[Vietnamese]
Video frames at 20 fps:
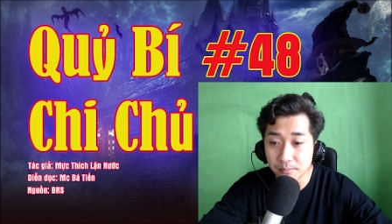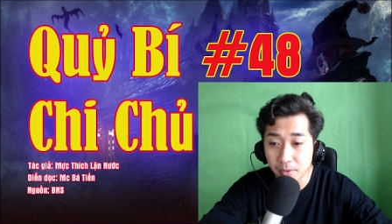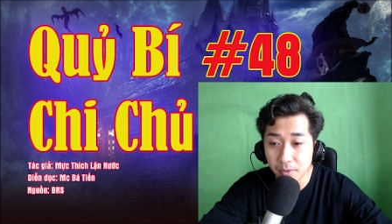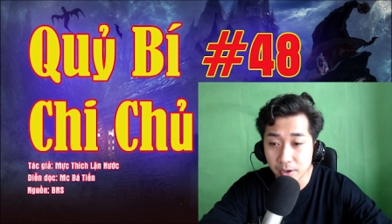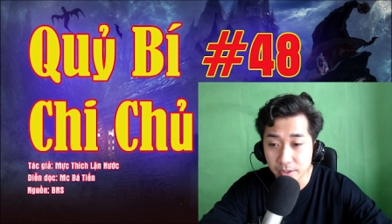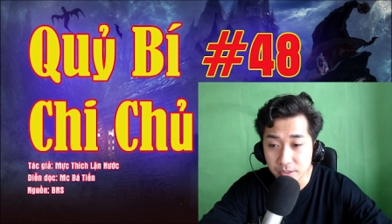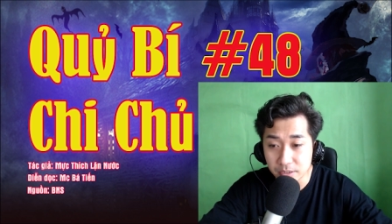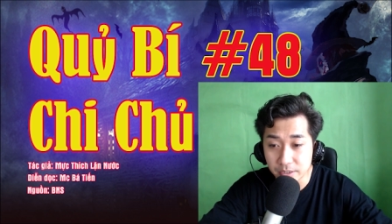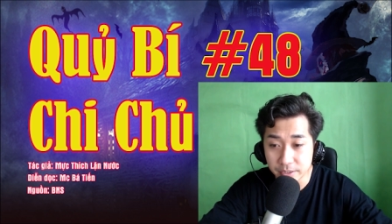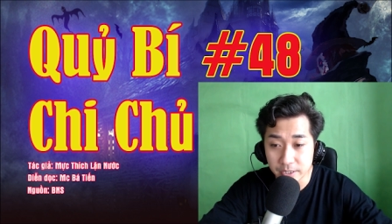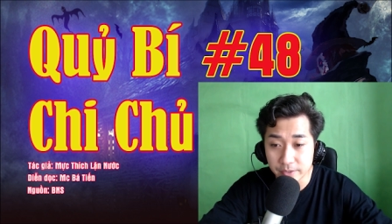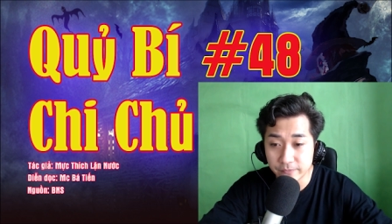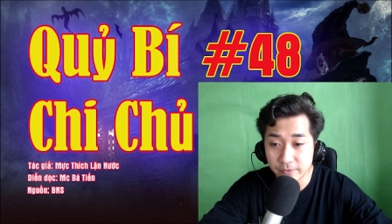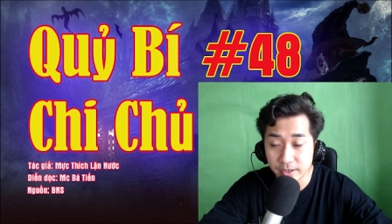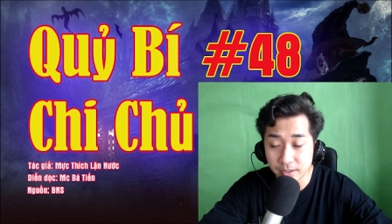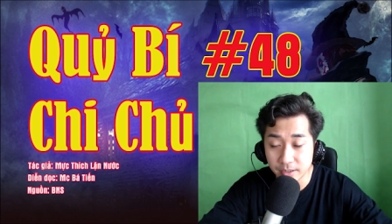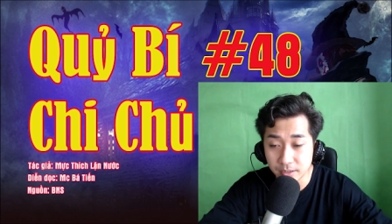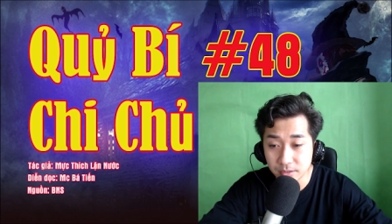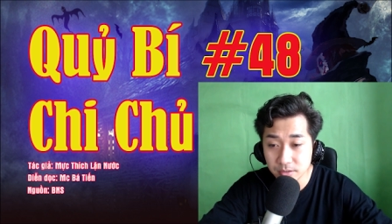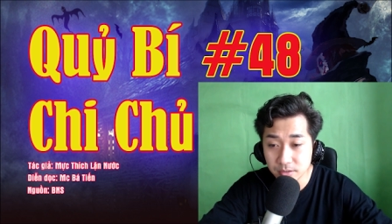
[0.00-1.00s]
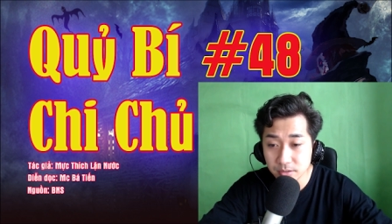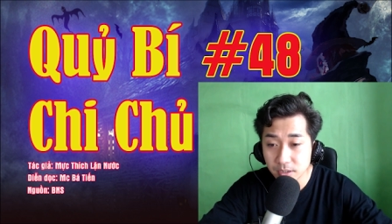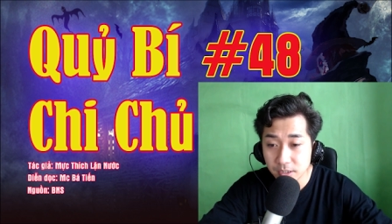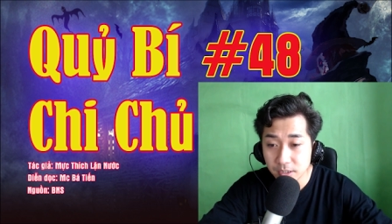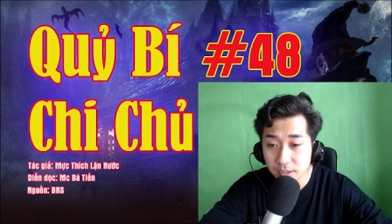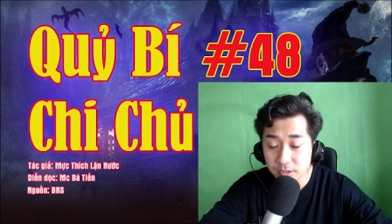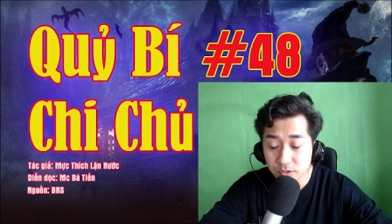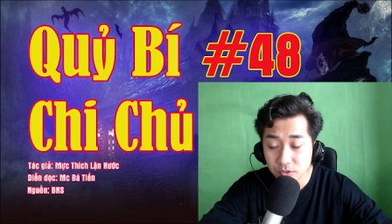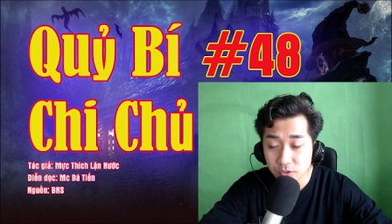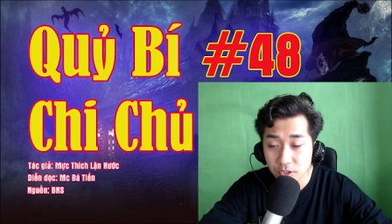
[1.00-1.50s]
sau đó chớp thời cơ,
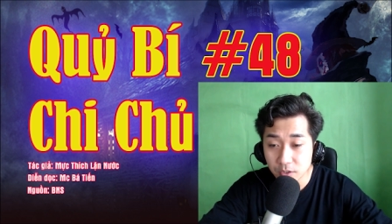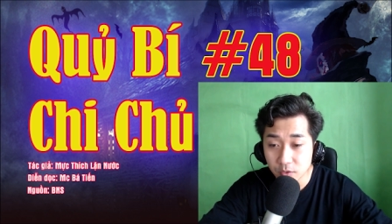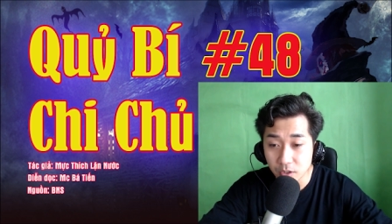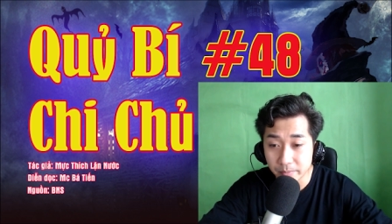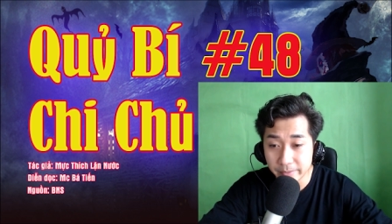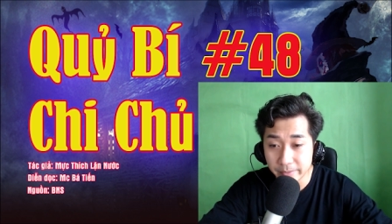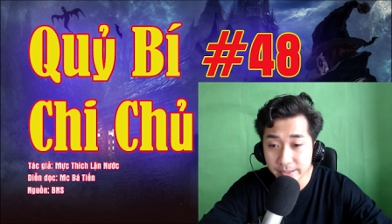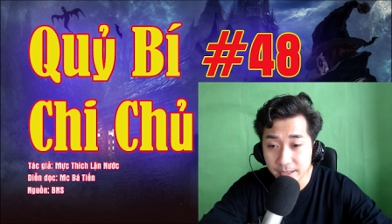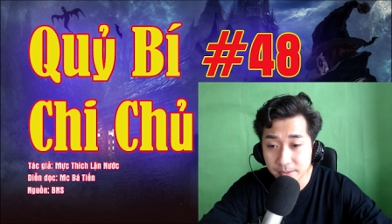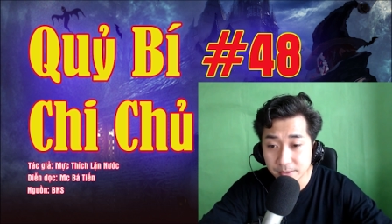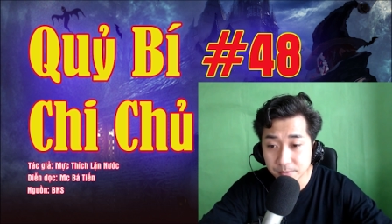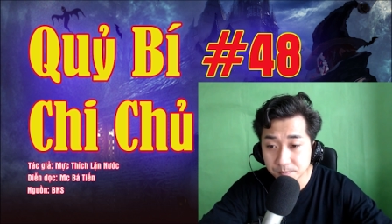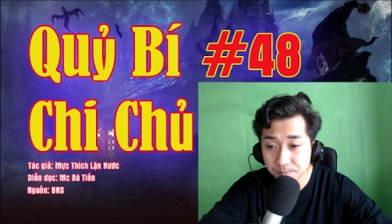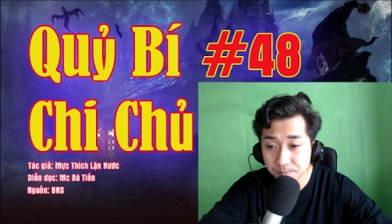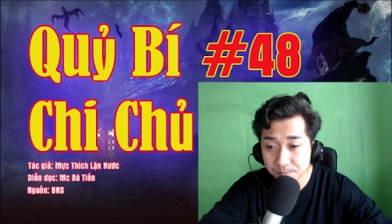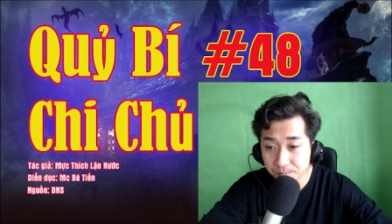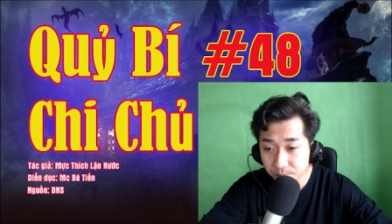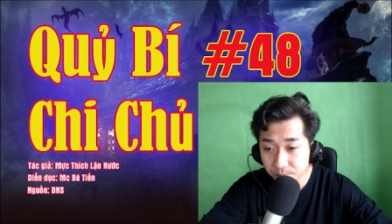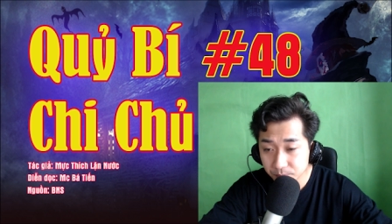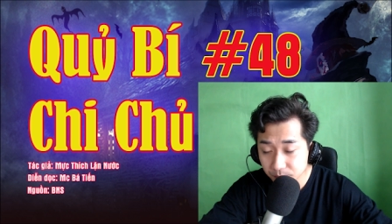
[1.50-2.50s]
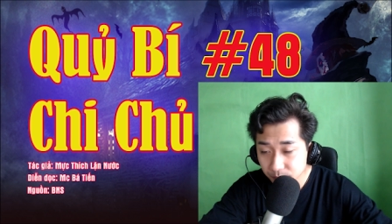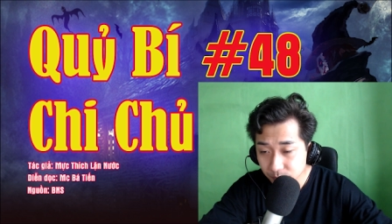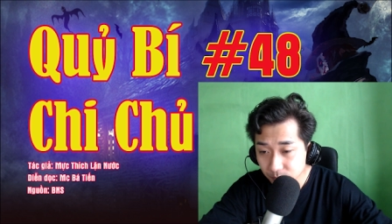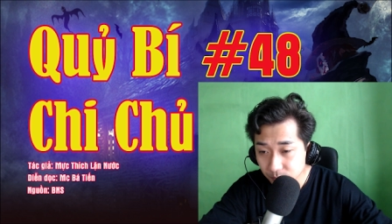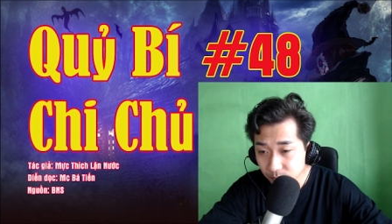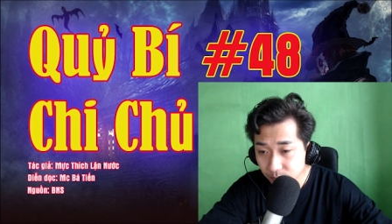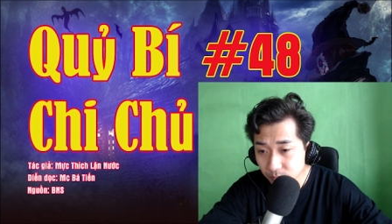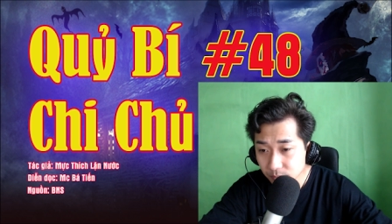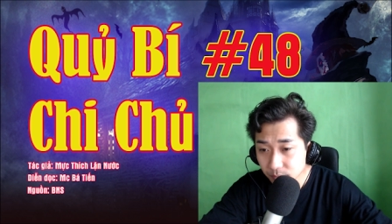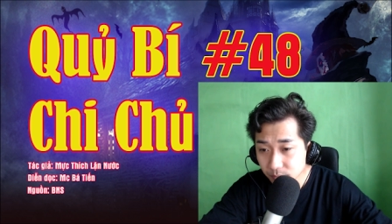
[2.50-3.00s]
trước khi tất cả mọi người
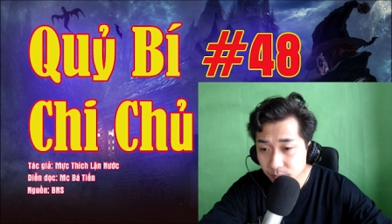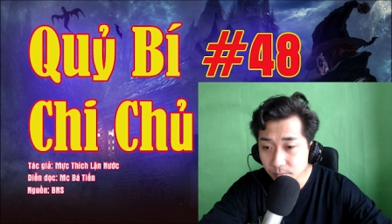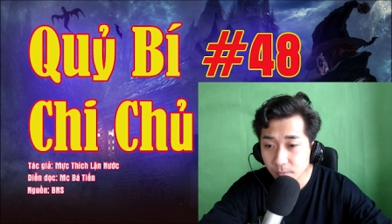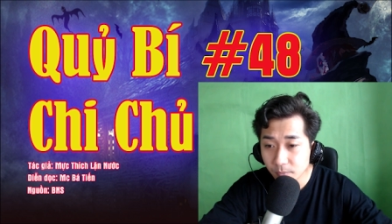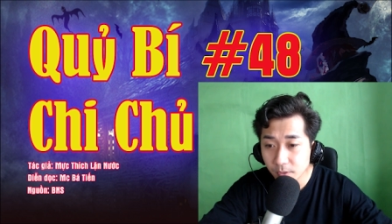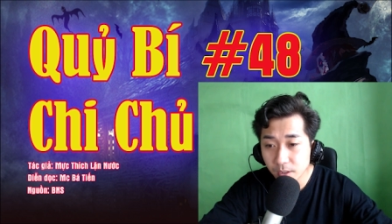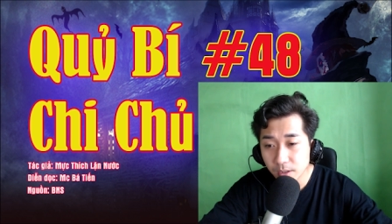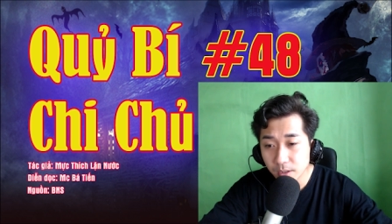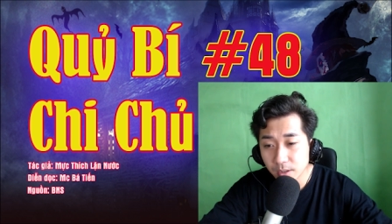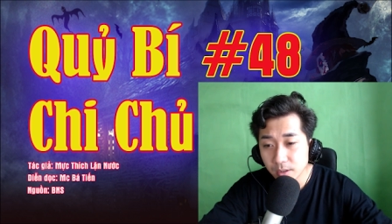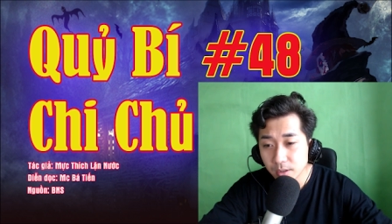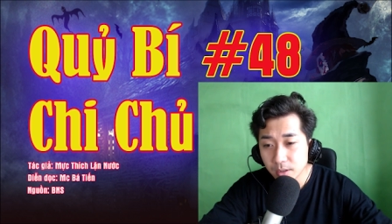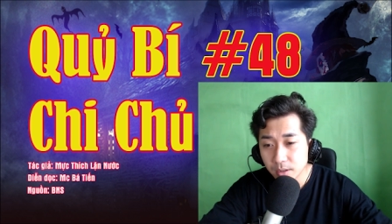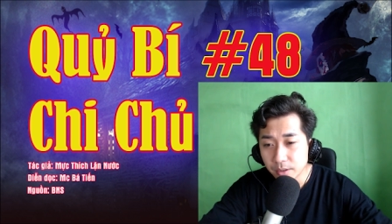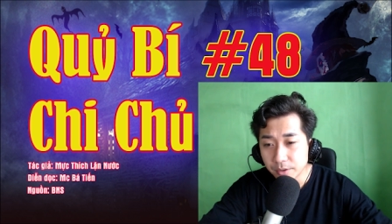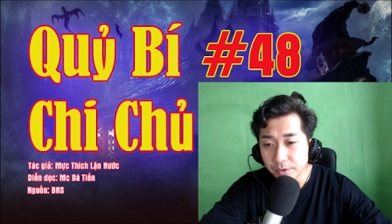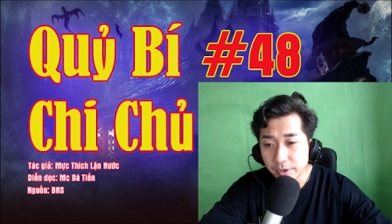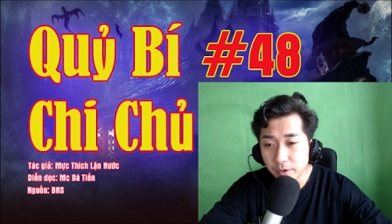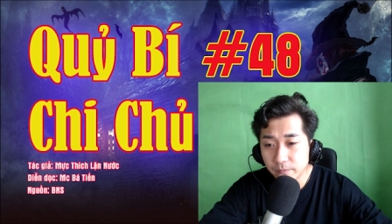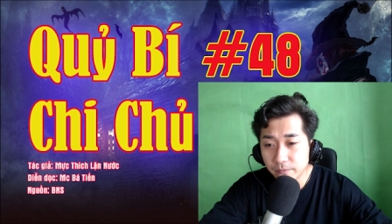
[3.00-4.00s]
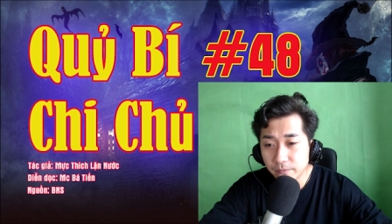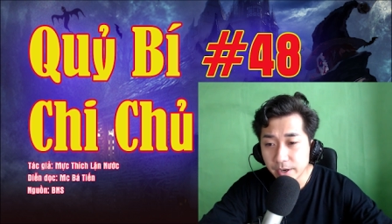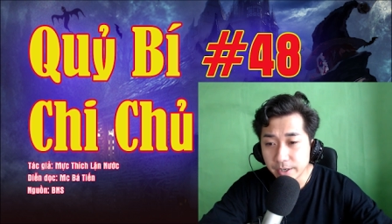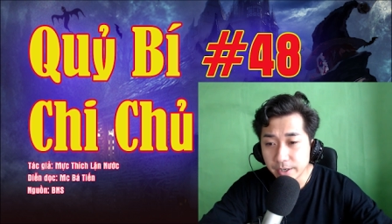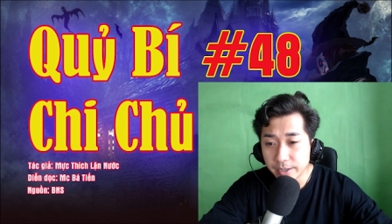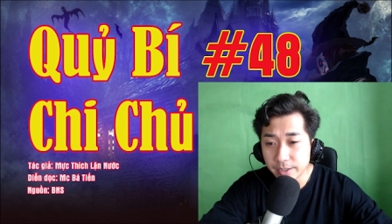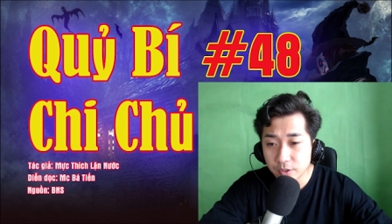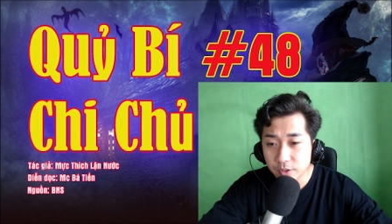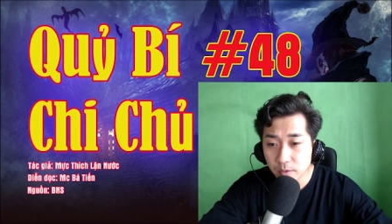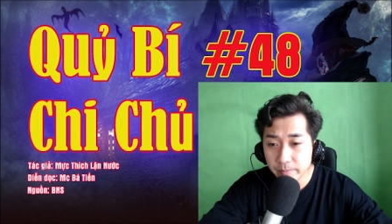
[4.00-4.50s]
kịp phản ứng, thoát khỏi Bách
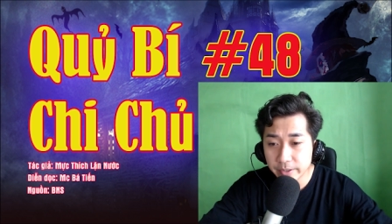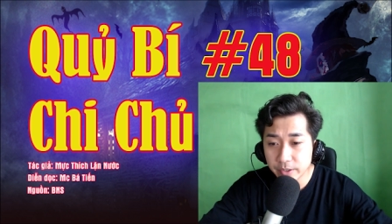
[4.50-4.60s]
Lan.